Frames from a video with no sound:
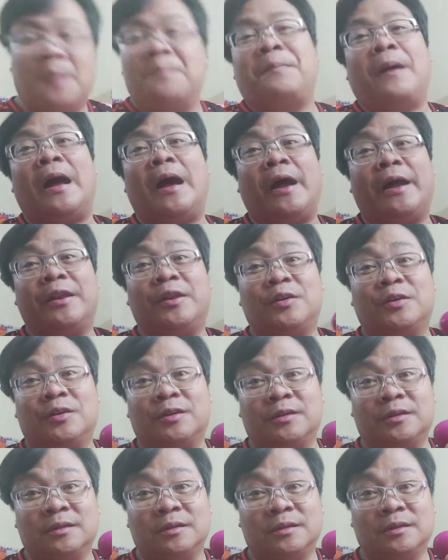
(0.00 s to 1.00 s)

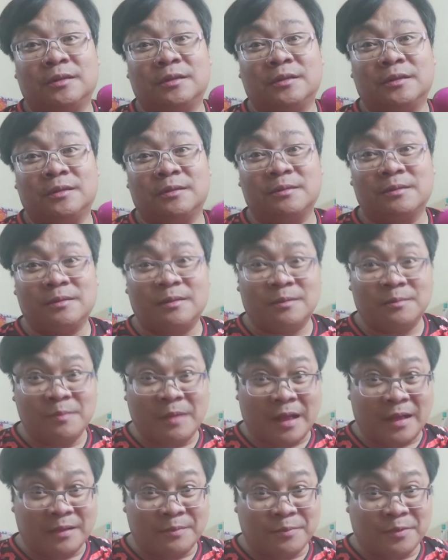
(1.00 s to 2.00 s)
paano
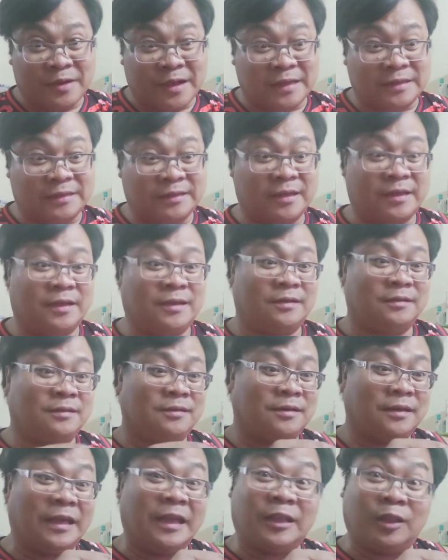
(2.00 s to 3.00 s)
magbukas ng
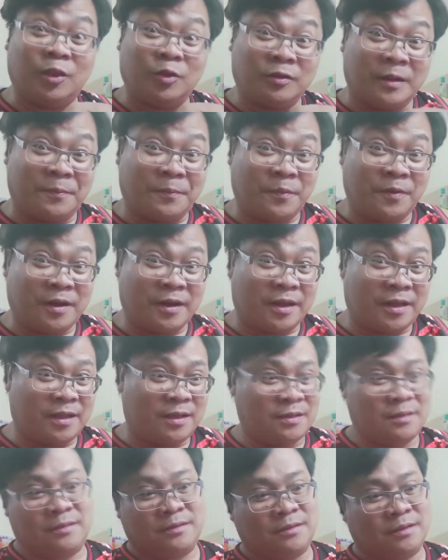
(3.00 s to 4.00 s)
itlog na pula?
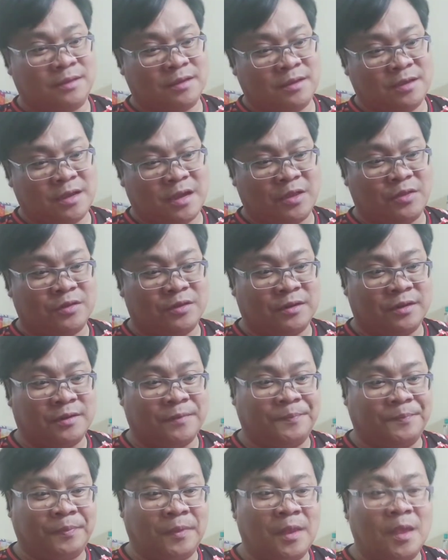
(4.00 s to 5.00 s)

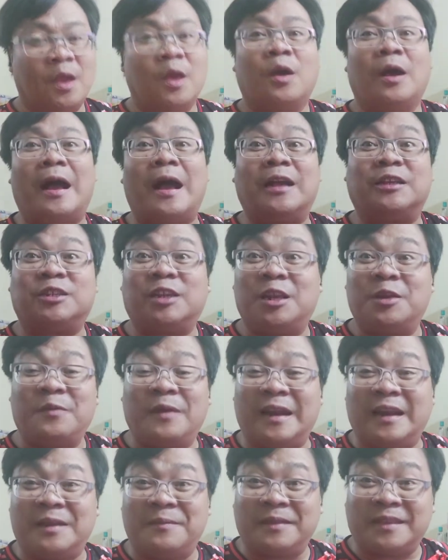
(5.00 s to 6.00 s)
Ganun Actually,
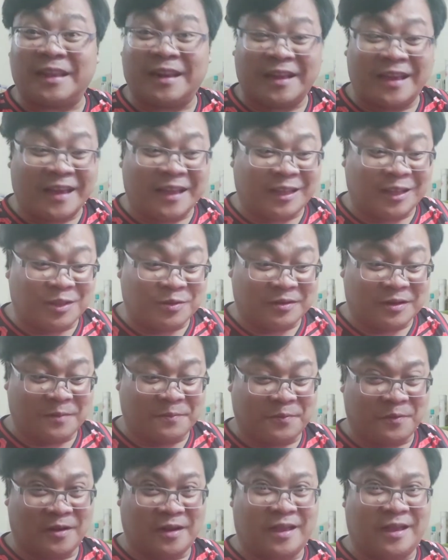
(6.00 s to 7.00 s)
wala naman talagang itlog na
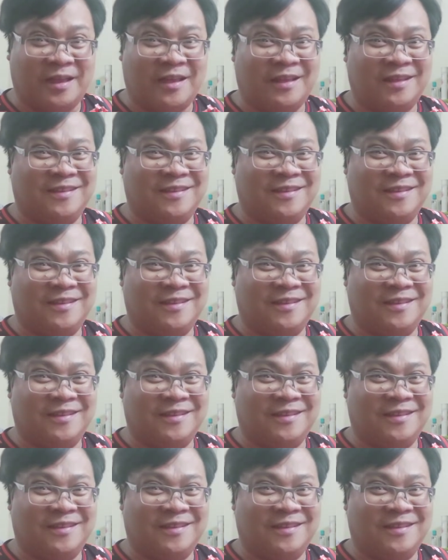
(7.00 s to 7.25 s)
pula.